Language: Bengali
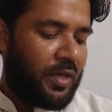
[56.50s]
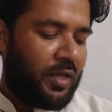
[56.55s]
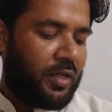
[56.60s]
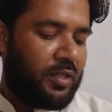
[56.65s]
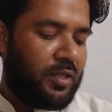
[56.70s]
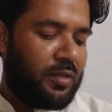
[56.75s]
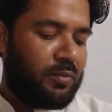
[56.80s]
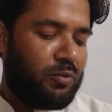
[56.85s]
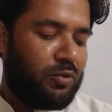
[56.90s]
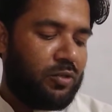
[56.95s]

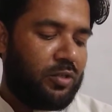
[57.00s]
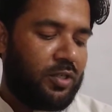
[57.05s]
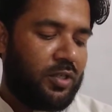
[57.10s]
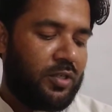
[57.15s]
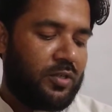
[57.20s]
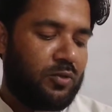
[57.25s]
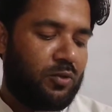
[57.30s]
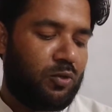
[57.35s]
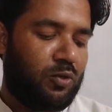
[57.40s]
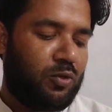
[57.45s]
এদের মধ্যে
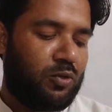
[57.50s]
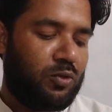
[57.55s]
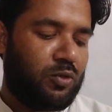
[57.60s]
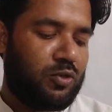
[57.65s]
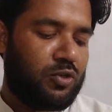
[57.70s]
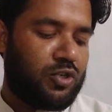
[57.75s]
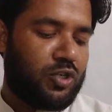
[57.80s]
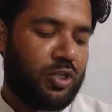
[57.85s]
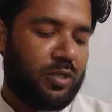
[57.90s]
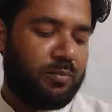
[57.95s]
কোনো কোনো
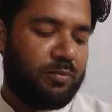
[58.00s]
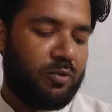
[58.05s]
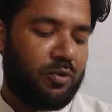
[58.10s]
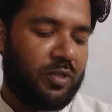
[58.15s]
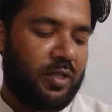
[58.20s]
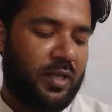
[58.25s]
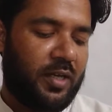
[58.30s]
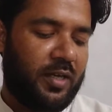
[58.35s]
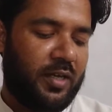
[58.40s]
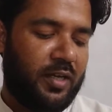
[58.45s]

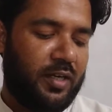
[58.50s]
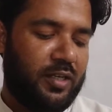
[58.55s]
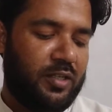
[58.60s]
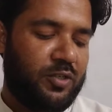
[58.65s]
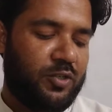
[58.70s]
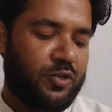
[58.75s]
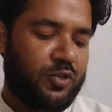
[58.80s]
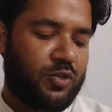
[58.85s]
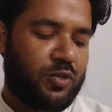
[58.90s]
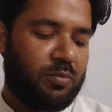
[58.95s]
সম্প্রদায়ের
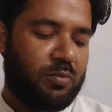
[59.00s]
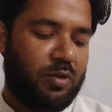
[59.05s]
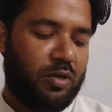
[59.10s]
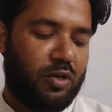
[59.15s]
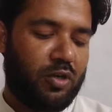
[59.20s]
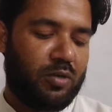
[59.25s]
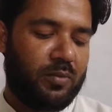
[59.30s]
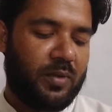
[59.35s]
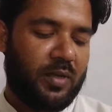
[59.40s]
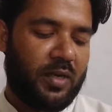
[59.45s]
নিজস্ব
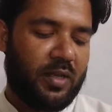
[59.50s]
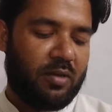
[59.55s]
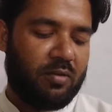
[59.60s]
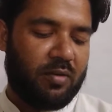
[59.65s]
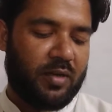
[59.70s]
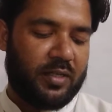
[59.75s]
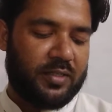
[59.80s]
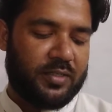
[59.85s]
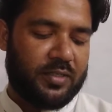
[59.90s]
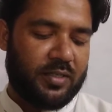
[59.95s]
বর্ণমালাও
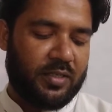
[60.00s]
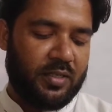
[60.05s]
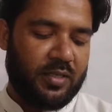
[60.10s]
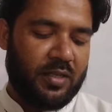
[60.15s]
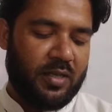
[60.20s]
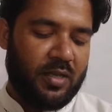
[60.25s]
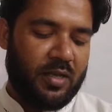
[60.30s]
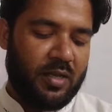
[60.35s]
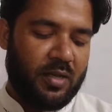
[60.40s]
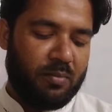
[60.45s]
আছে
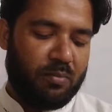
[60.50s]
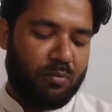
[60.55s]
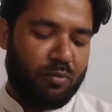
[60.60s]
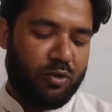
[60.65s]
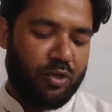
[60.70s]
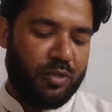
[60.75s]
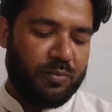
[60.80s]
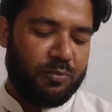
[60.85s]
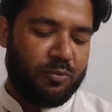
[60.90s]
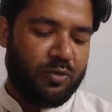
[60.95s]

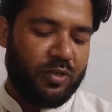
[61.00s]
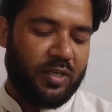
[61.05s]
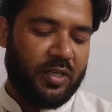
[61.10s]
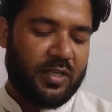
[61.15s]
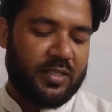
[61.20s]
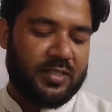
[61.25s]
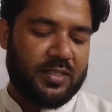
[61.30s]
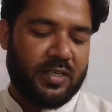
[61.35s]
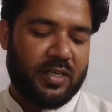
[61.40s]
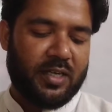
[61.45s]
মণিপুরীরা
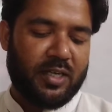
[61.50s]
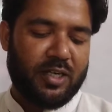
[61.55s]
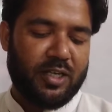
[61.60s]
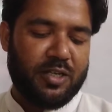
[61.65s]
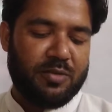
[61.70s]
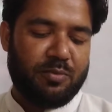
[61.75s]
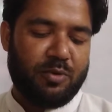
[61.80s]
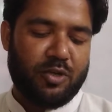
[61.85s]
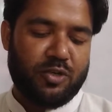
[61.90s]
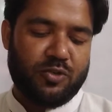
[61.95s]

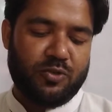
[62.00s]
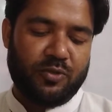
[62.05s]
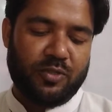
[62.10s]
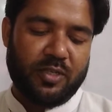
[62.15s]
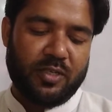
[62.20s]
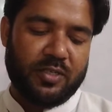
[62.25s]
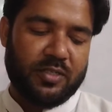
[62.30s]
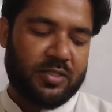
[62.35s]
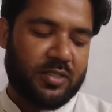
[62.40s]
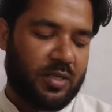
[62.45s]
যেখানেই বসতি
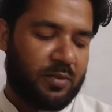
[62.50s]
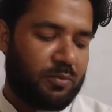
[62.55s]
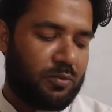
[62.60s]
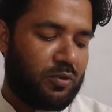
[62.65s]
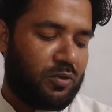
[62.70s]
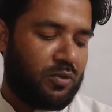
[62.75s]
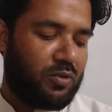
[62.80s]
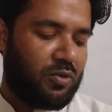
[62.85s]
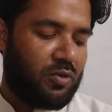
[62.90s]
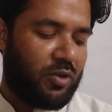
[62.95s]

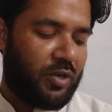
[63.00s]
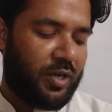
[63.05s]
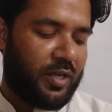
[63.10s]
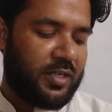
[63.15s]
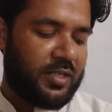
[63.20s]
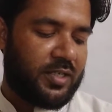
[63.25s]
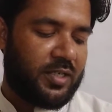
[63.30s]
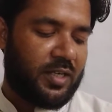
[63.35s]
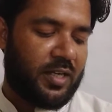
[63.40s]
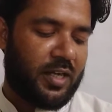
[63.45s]
স্থাপন করে
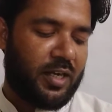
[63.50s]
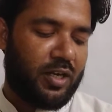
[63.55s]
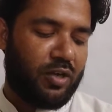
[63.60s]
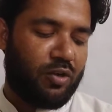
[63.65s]
সেখানে